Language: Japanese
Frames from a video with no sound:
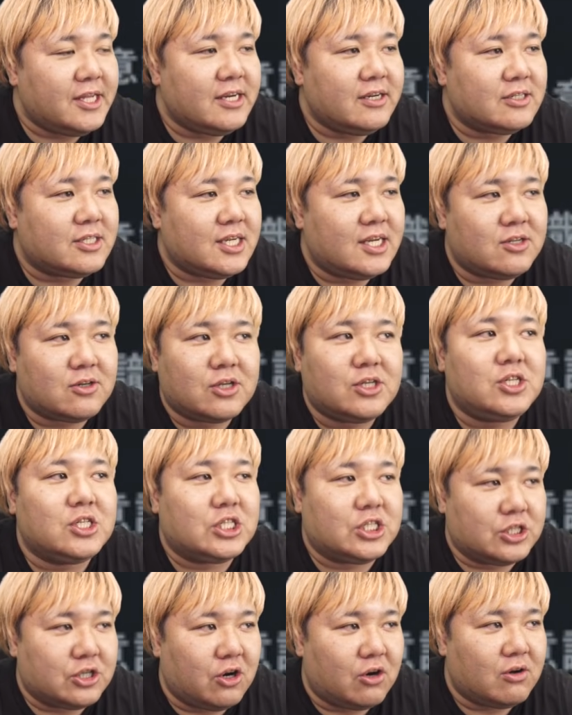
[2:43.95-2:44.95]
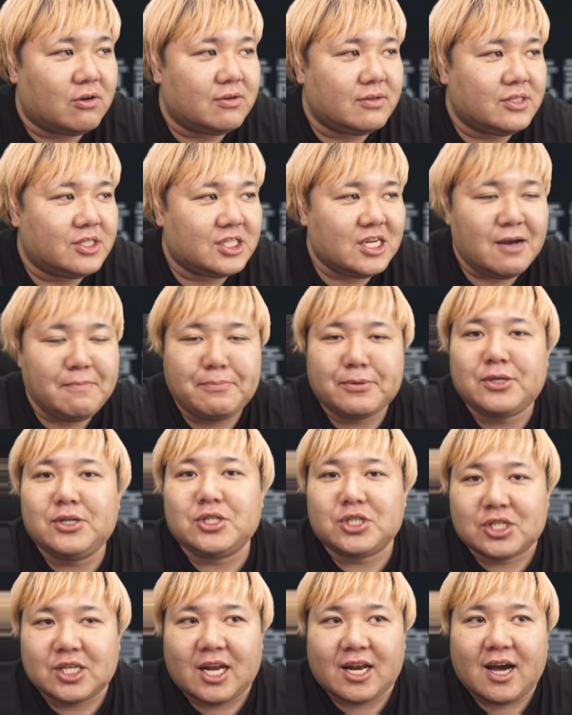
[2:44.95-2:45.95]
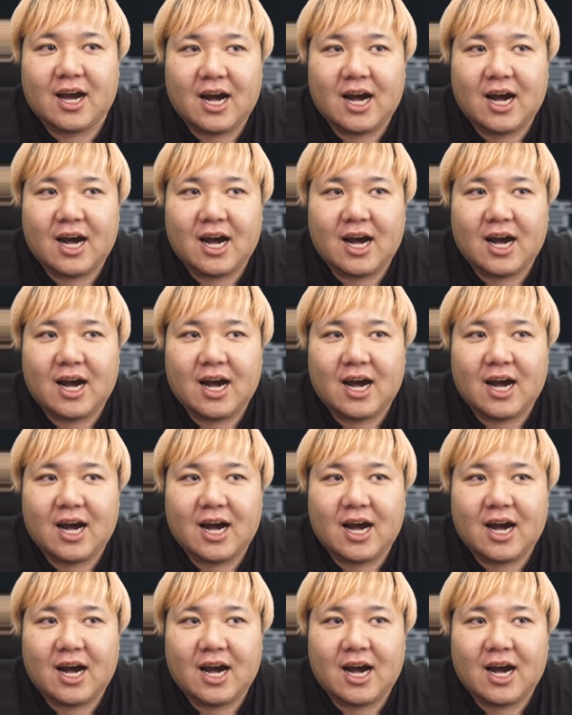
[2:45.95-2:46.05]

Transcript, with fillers: ディング精度94ジャンプ97